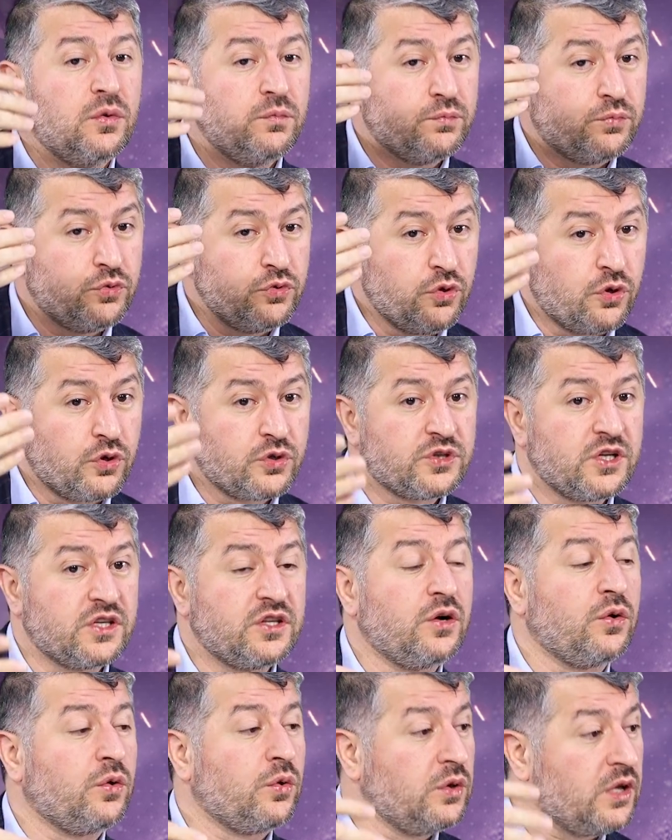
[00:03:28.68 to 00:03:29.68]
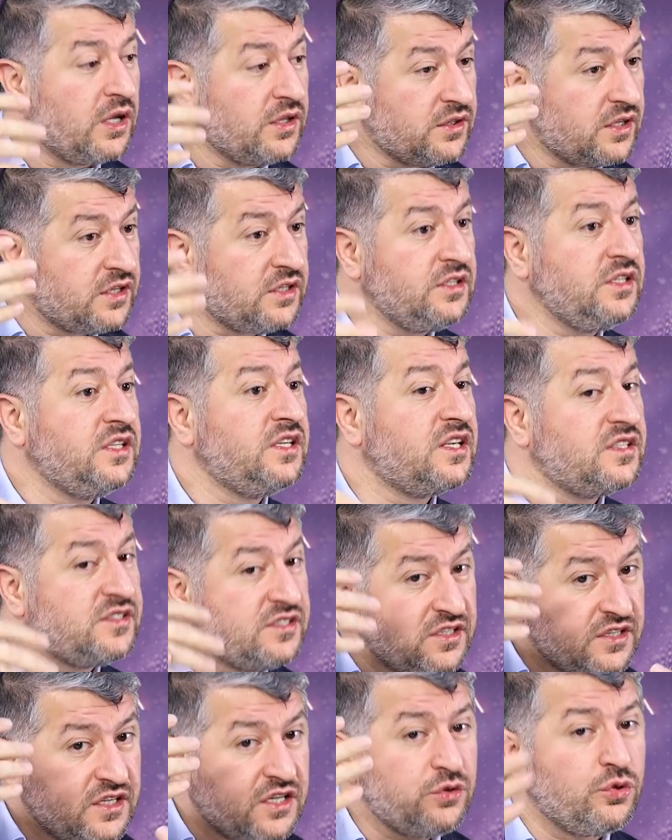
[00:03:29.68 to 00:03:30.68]
bu noktada olanların
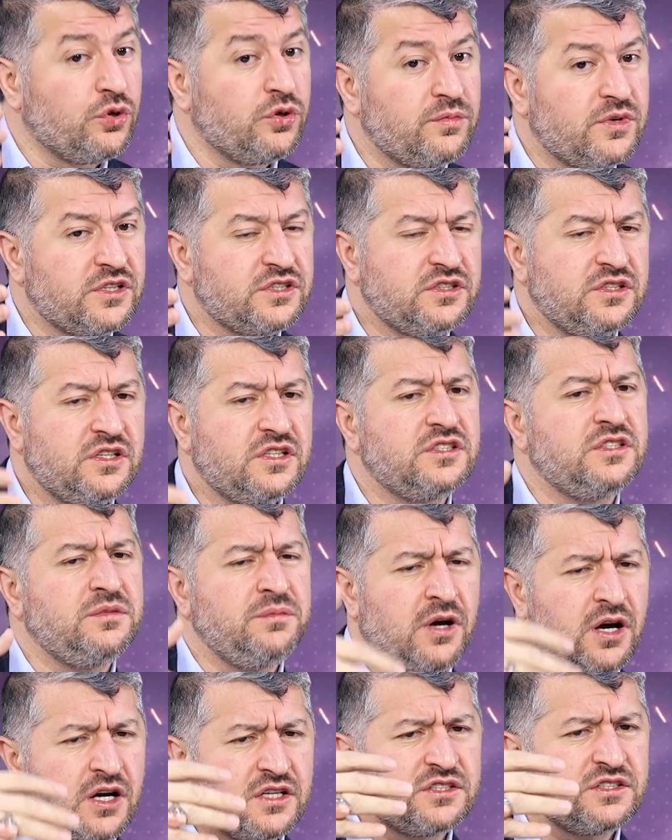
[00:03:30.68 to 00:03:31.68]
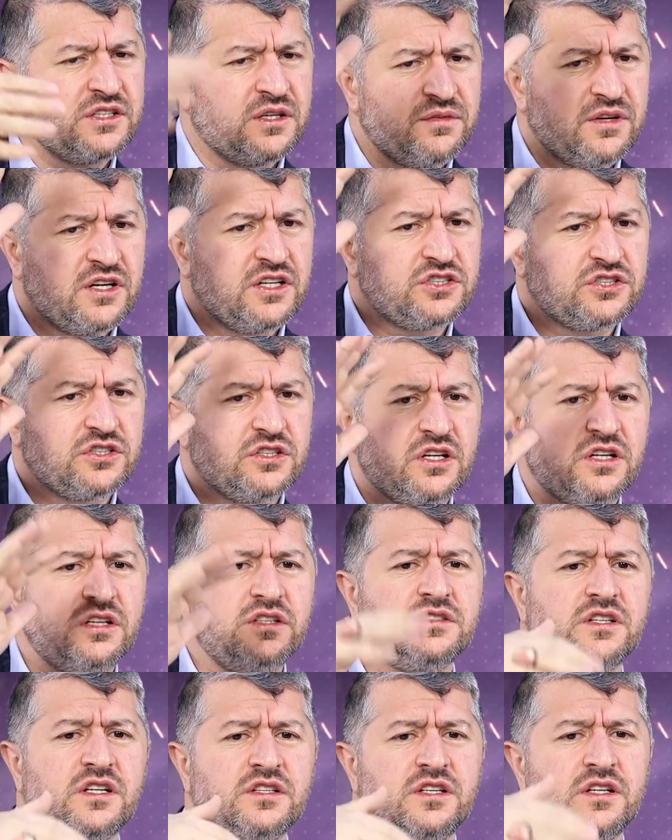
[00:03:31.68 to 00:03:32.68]
kesinlikle olması lazım. Hasta ve
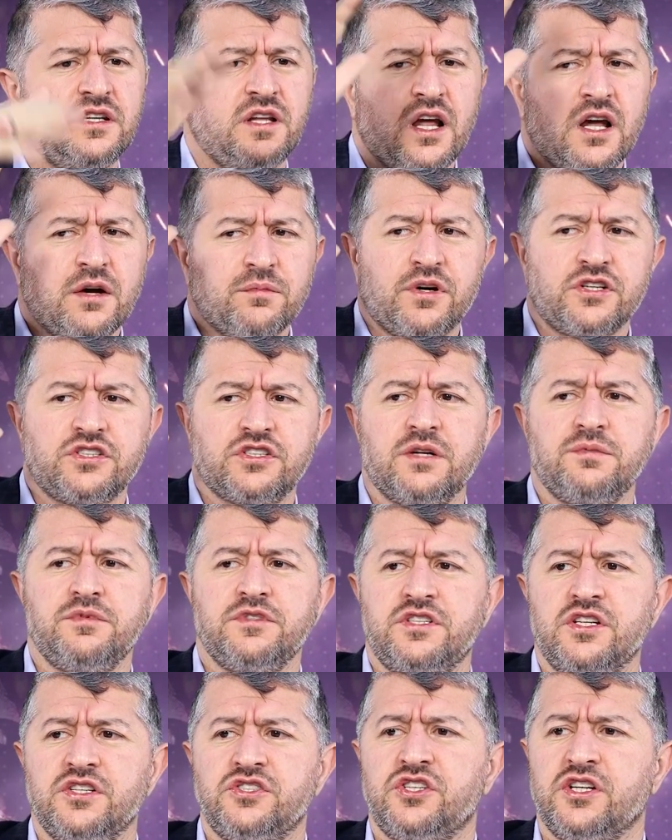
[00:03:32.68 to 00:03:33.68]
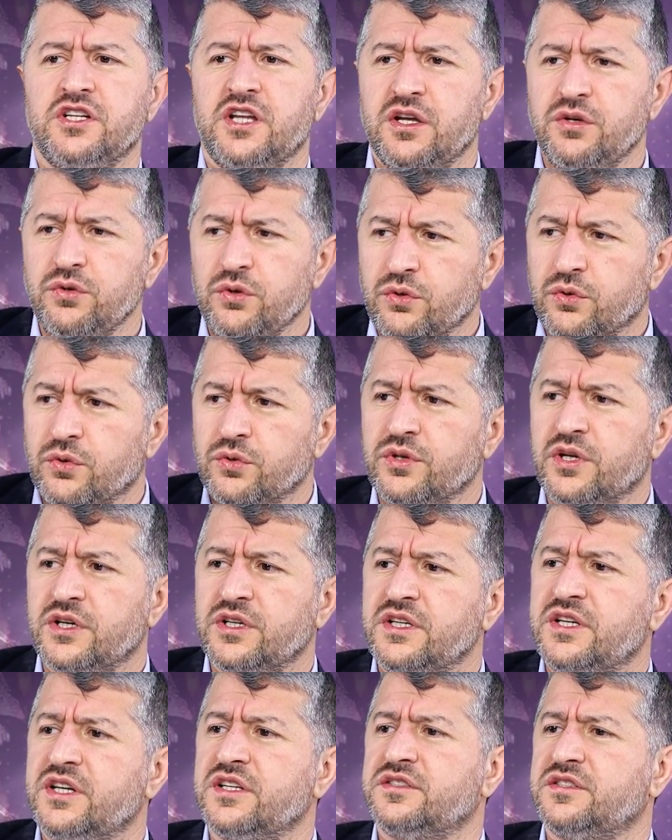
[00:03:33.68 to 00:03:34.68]
yaşlıların zaten başka bir seçeneği yok.
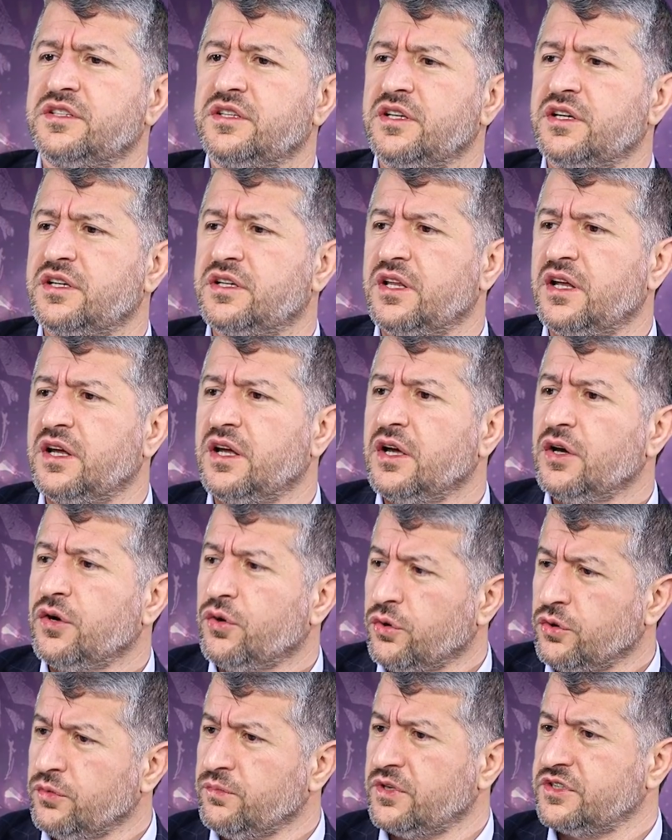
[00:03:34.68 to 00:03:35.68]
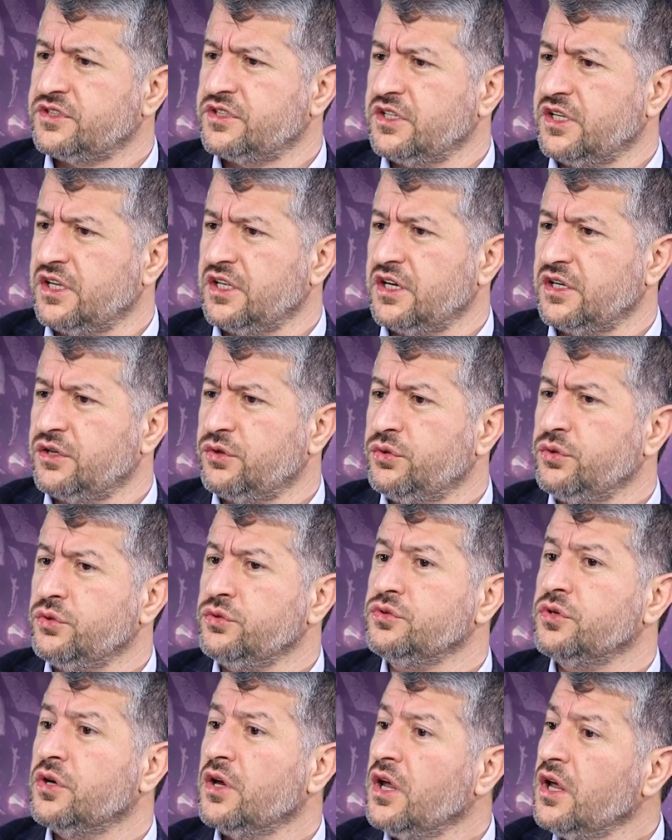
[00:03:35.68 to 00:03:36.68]
Onların kesinlikle olması
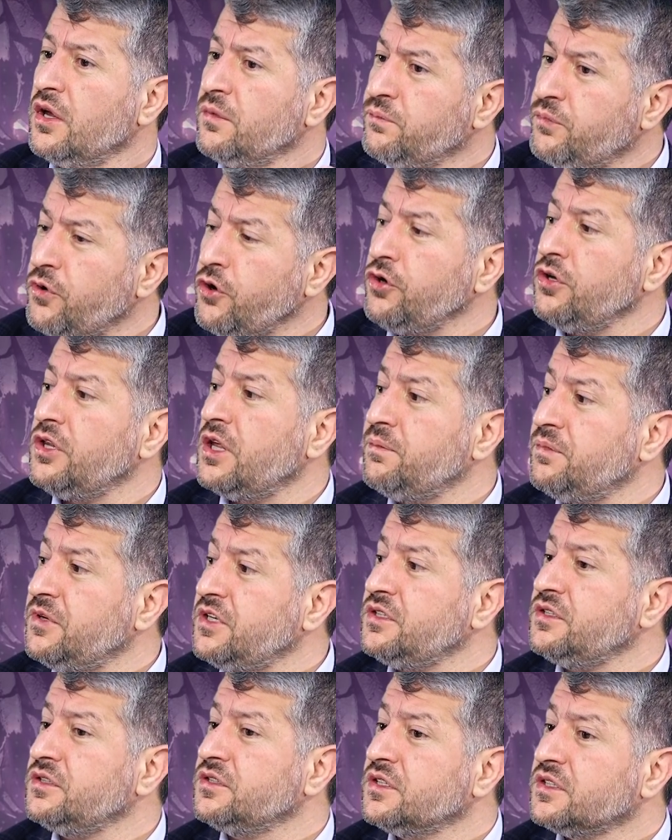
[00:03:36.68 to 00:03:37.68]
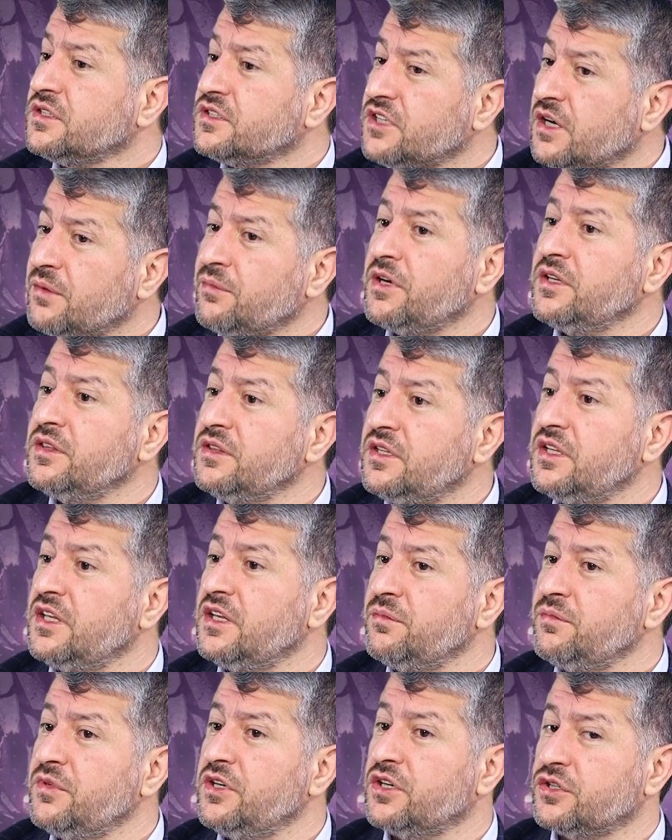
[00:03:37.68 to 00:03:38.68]
gerekiyor. Böyle bir zaman
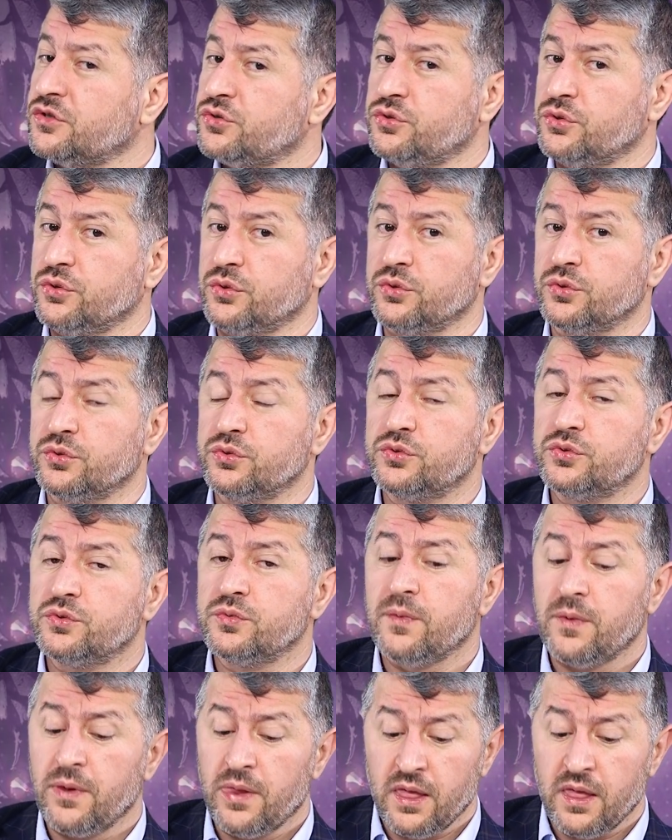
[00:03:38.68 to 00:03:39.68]
dilimi yaşıyoruz.